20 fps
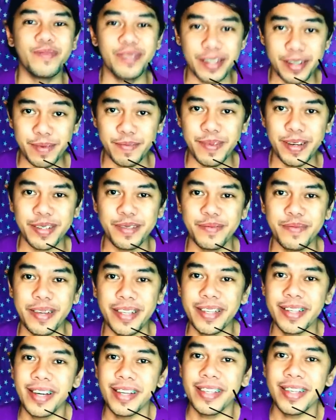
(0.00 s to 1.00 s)
welcome back to my
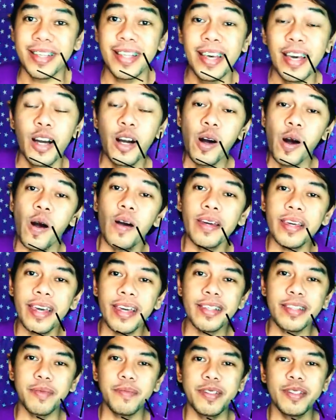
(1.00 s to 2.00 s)
channel. Okay
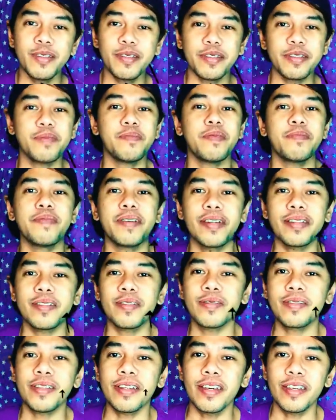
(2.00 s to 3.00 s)
guys, sa video ito papakita
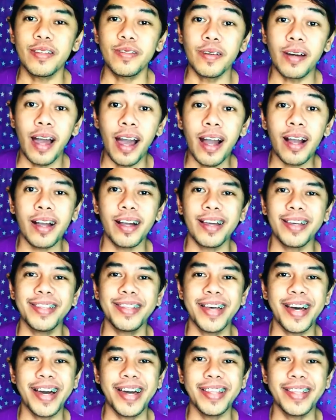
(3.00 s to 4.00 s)
ko sa inyo ang
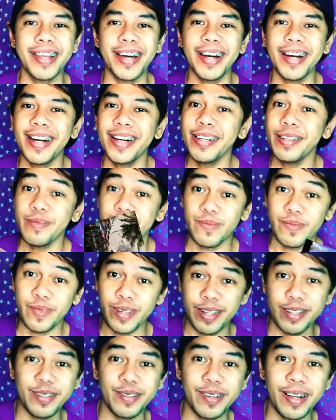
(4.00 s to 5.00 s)
kagandahan ng
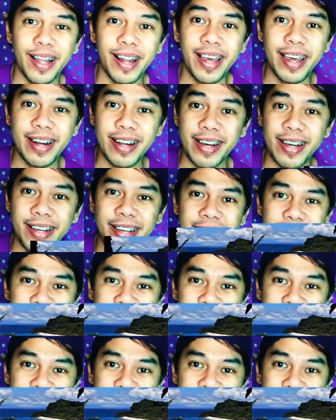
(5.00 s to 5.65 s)
Puerto Galera.